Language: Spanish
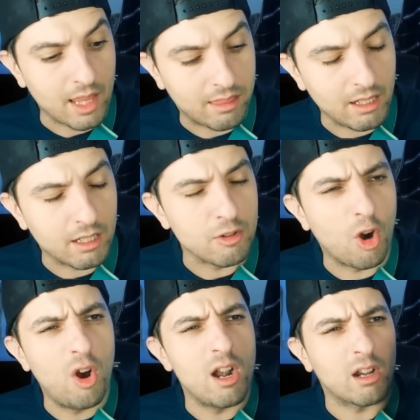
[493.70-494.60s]
decir,
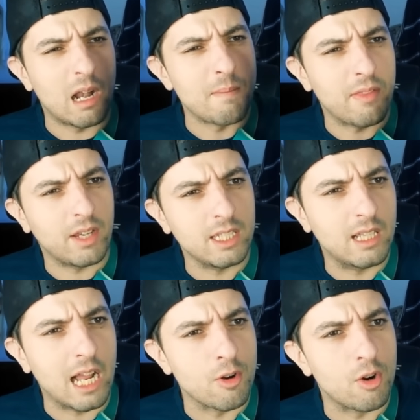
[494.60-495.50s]
no, el Real Madrid
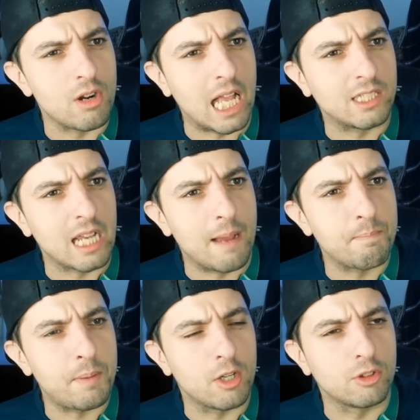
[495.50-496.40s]
ganó la
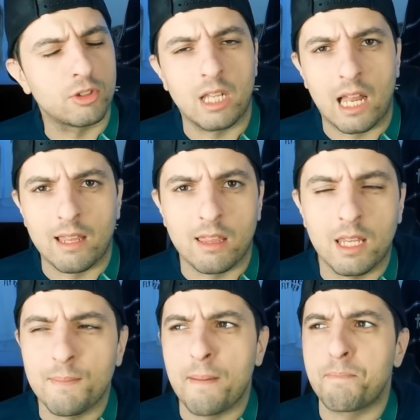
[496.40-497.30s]
Champions de la
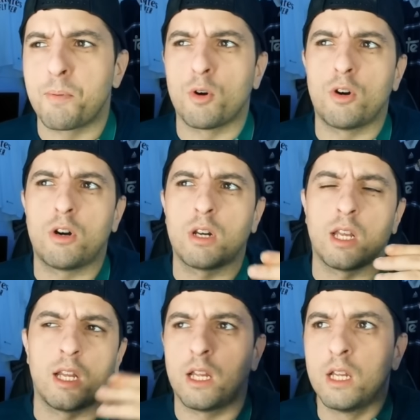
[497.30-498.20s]
décima por
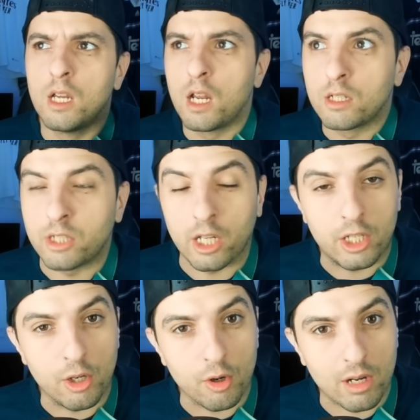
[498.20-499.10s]
eh,
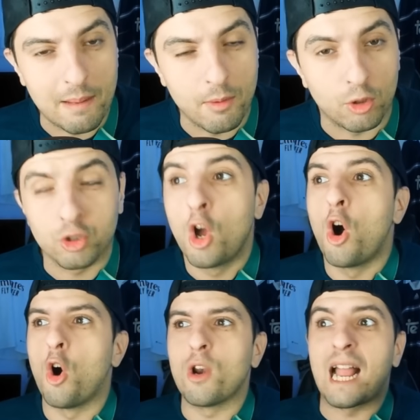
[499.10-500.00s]
Sergio Ramos.
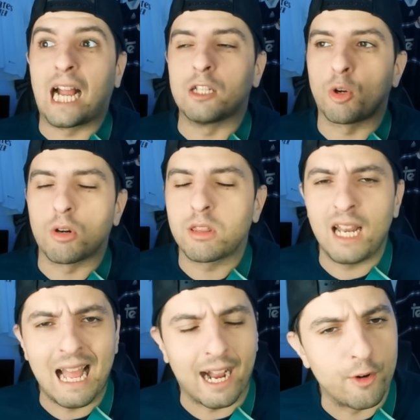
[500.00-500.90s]
O la 14
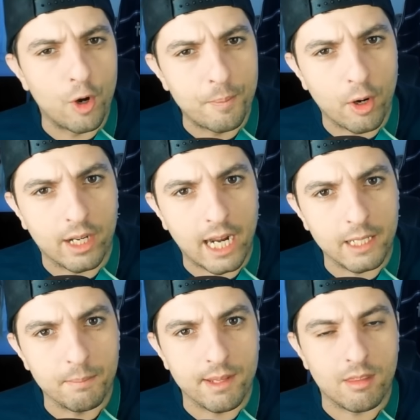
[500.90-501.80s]
la ganó por
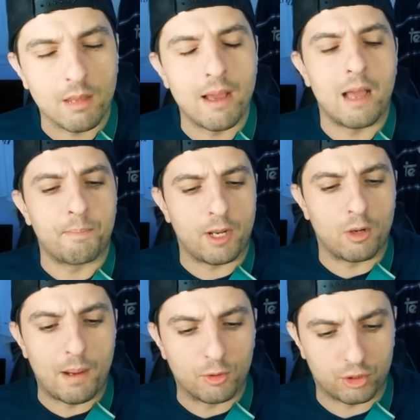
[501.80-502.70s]
Karim Benzema.
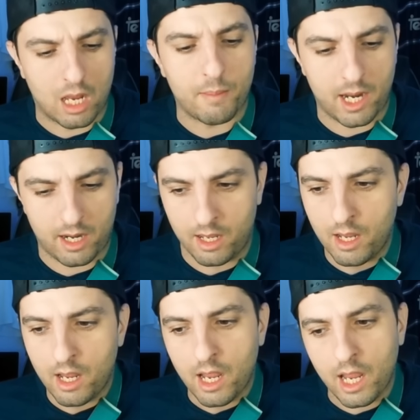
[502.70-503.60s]
Pero vamos a ver,
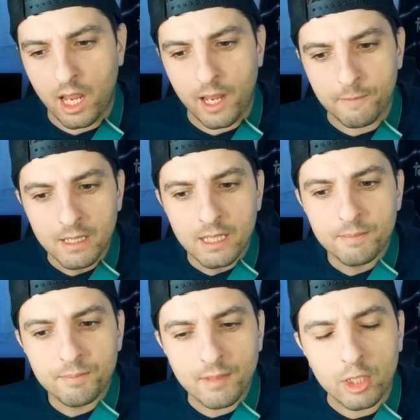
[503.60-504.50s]
eh,
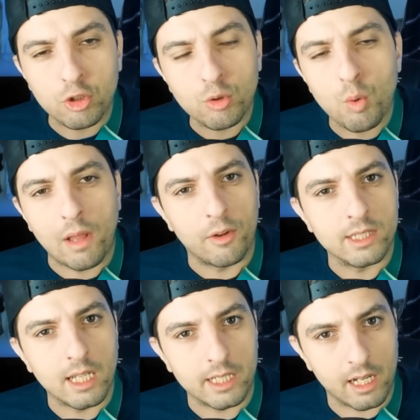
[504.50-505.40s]
¿esos
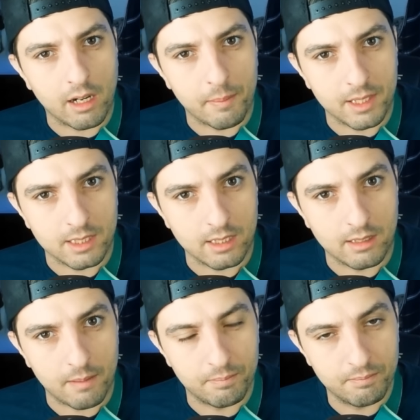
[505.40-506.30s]
jugadores a quién
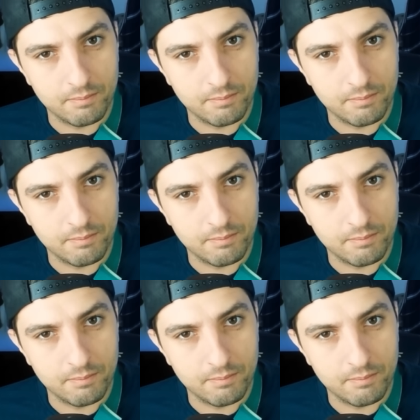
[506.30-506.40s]
representan?